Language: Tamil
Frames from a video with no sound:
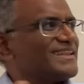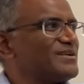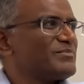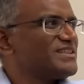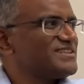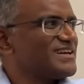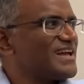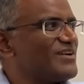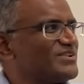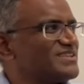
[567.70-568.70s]
அதே மாதிரி தான்
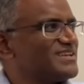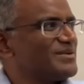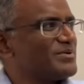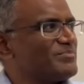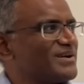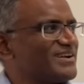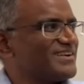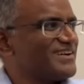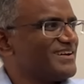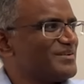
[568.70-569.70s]
நான் வந்து எப்படி
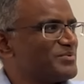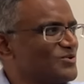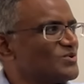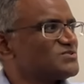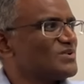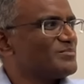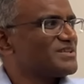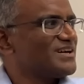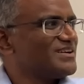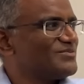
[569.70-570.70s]
பார்க்குறேன்னா இப்போ யூஎஸும் அப்படி
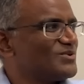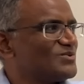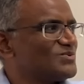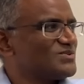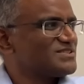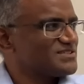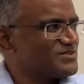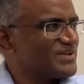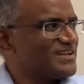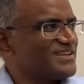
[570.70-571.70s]
தான் இவ்வளோ தூரம்
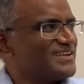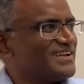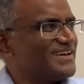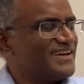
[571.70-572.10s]
சக்ஸஸ்ஃபாக இருக்கிறதுனால